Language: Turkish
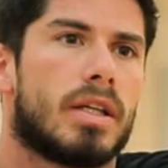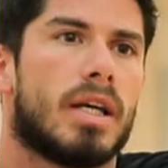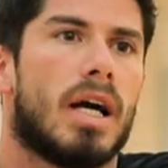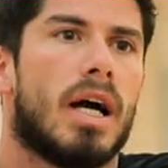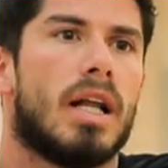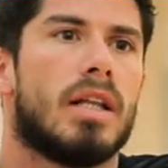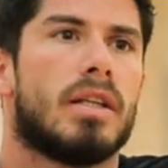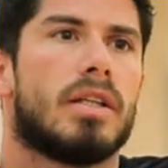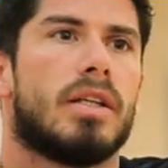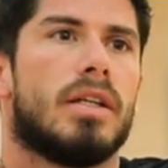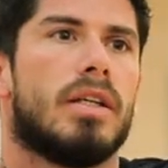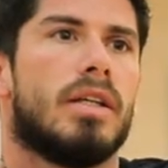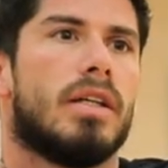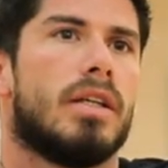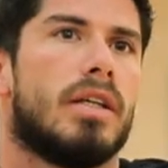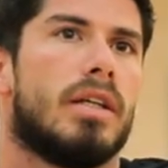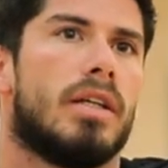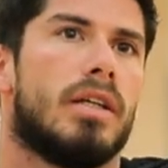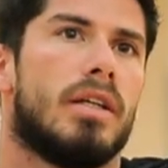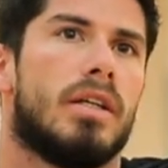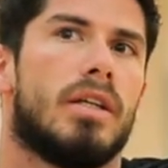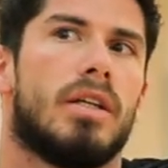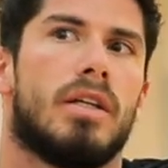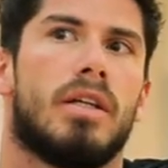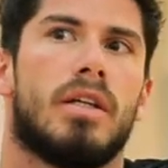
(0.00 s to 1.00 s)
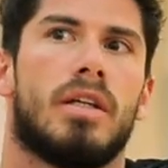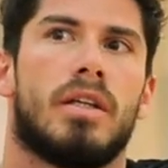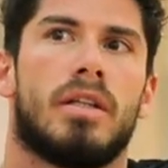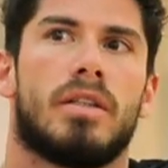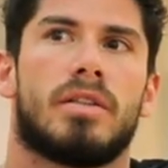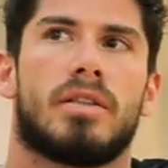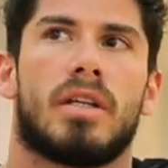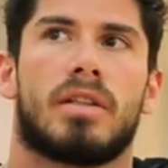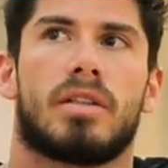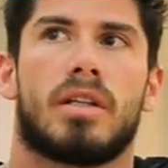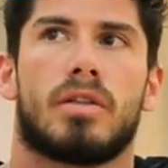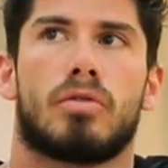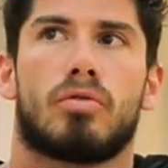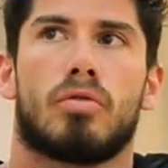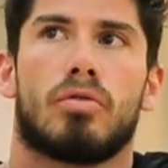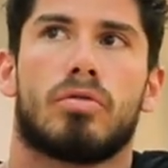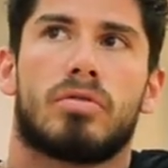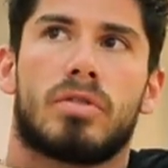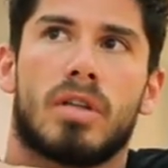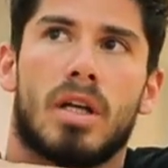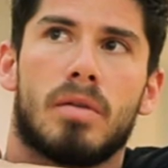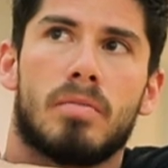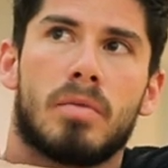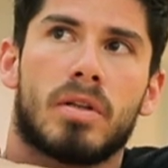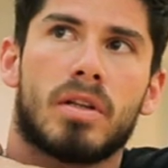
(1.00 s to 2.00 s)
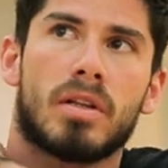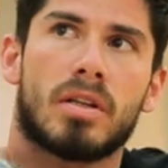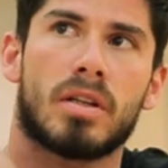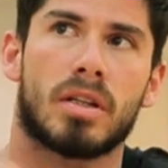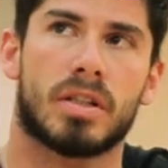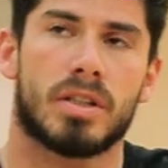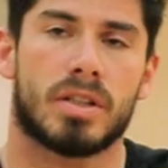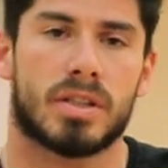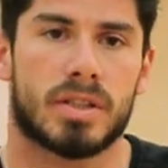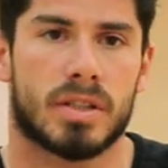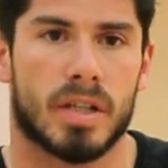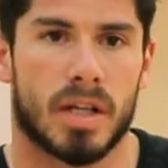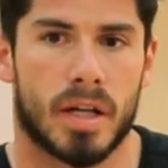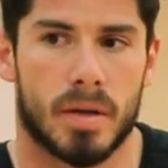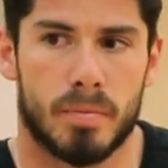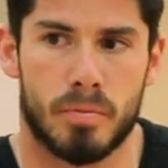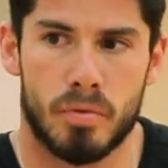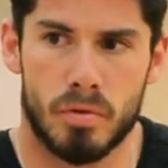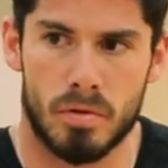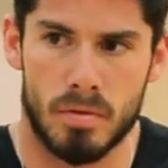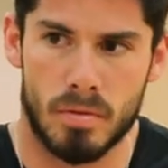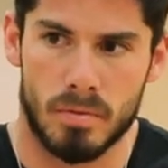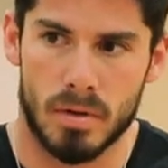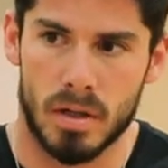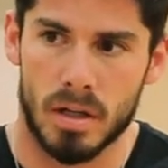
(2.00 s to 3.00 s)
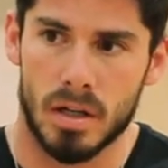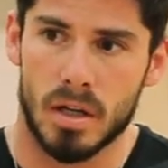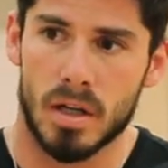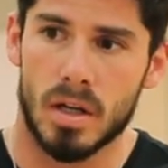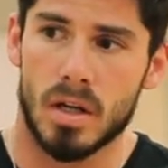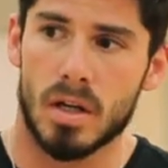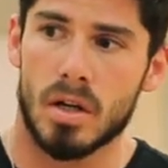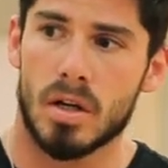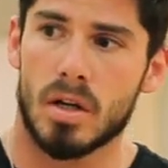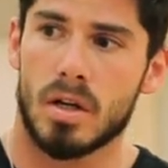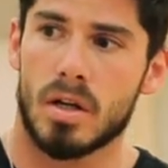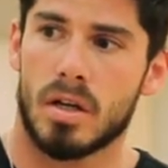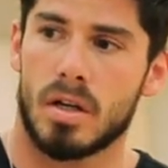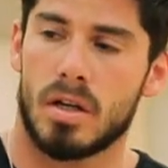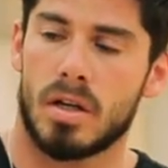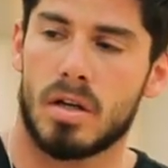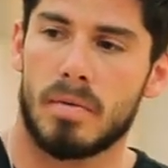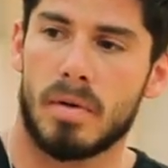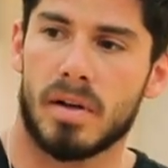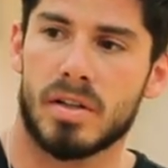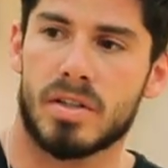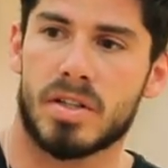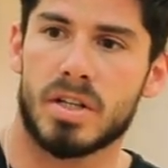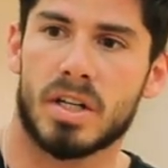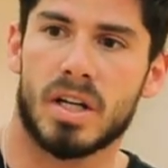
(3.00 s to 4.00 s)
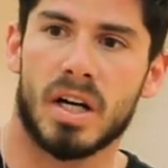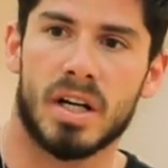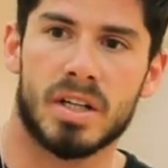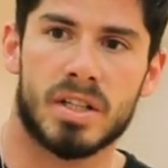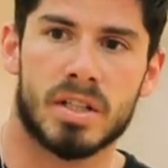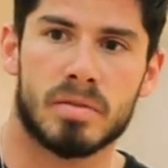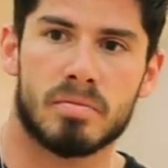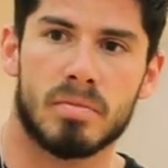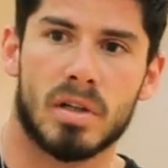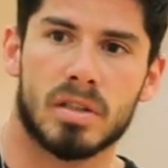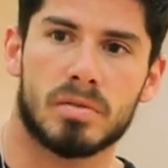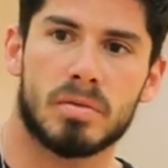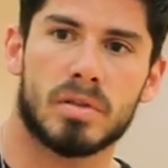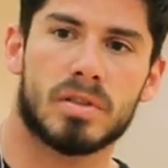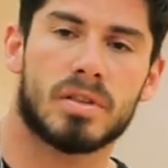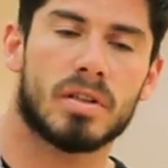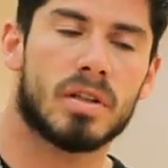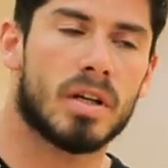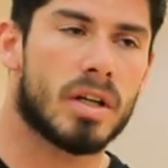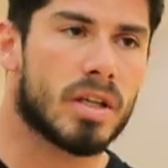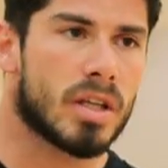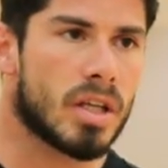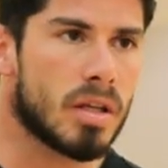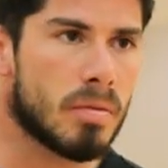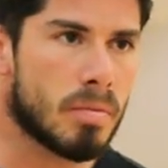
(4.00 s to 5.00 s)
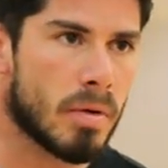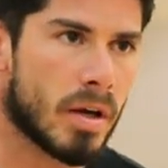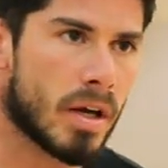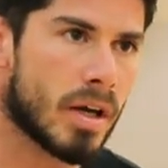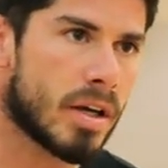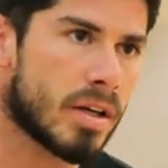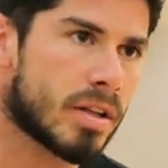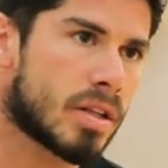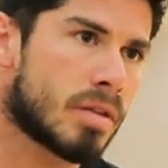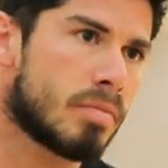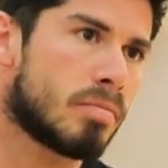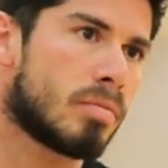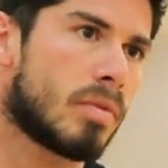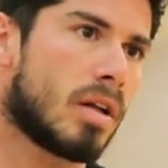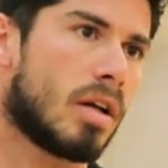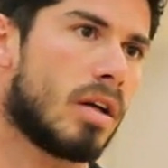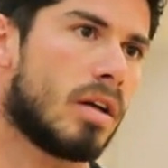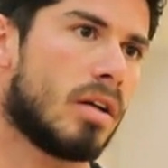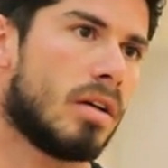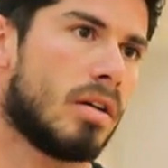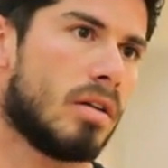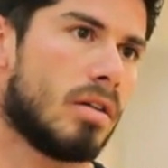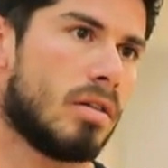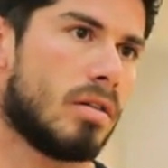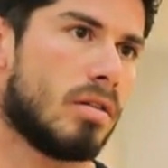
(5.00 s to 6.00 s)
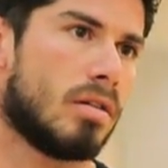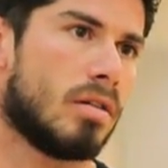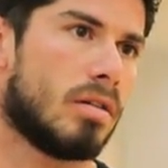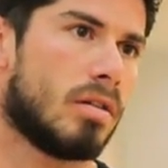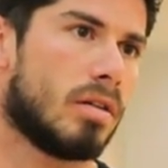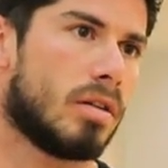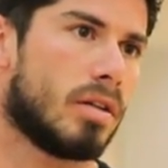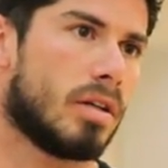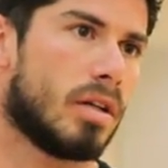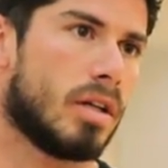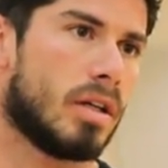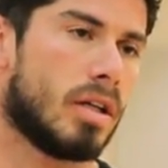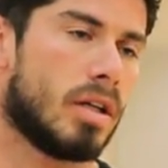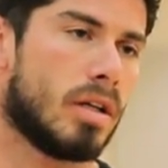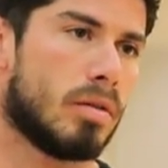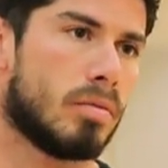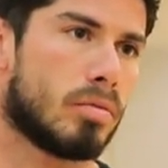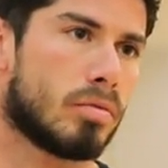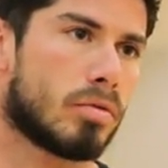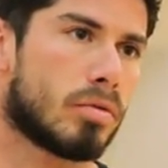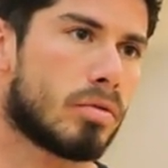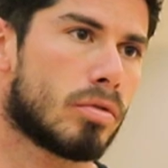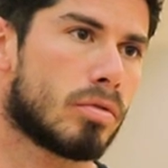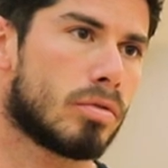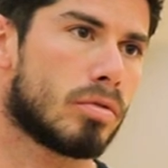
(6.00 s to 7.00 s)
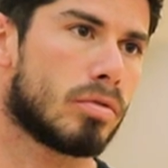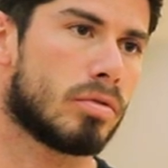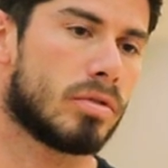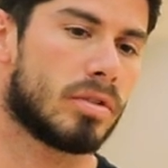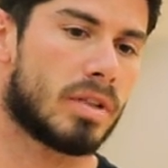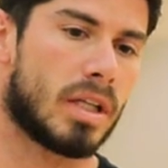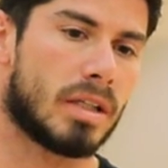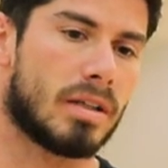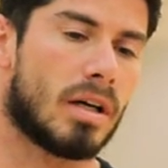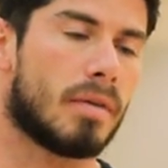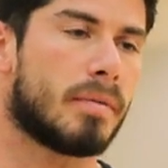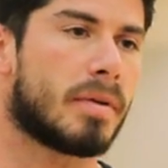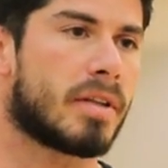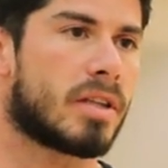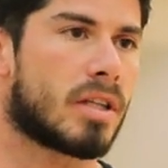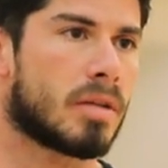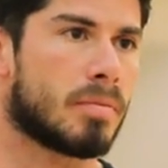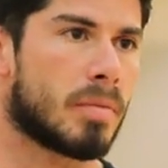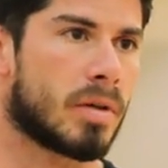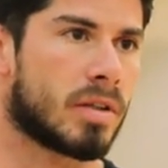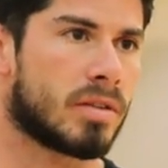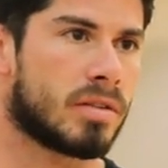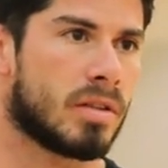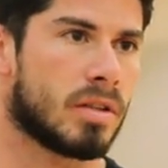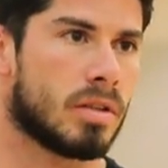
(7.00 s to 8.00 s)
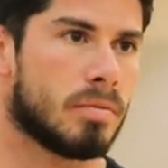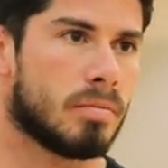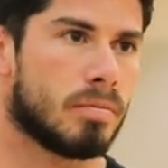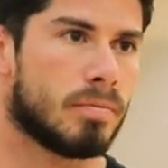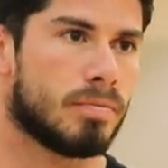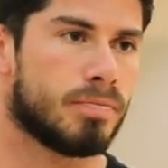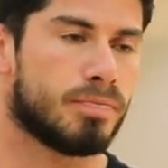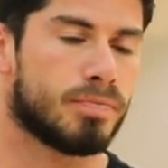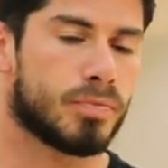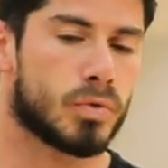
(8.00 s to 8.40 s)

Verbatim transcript: Geldi. E, zaten sosyal medyada işler yapıyorum ama e, ben çıkar çıkmaz mesela iyi bir eğitimle e, bunu devam ettirmek istedim.